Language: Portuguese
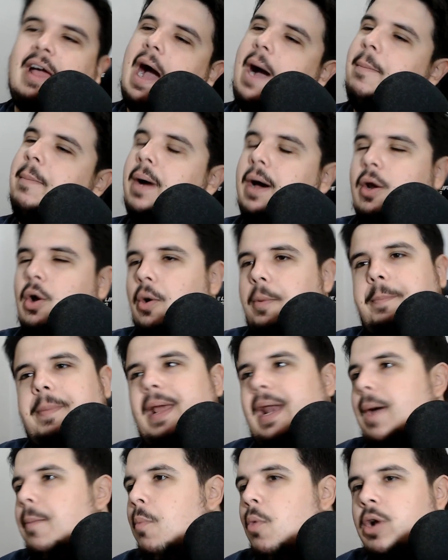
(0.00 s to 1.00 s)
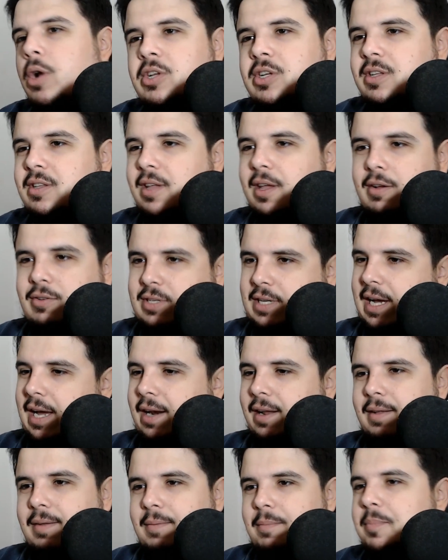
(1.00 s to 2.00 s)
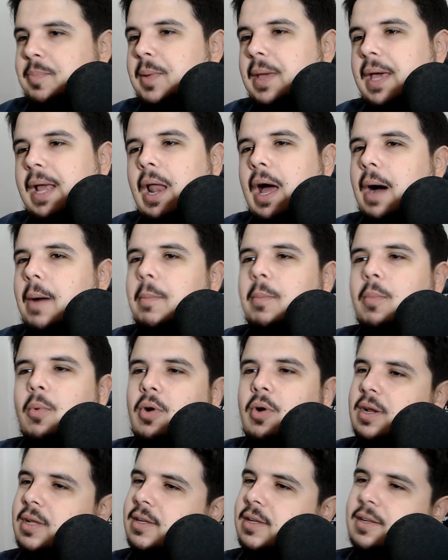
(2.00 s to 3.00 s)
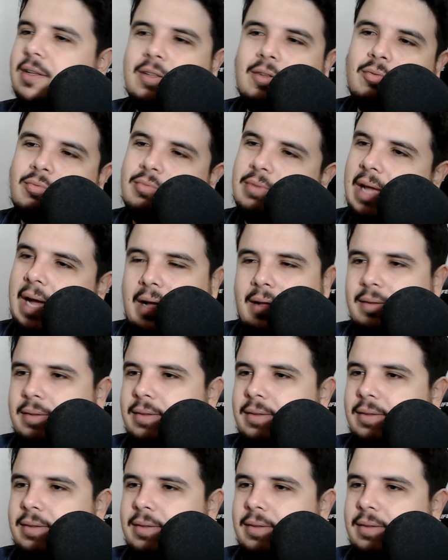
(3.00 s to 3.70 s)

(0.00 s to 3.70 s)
Ah, mano, pelo amor de Deus, cara. Pelo amor, não dá.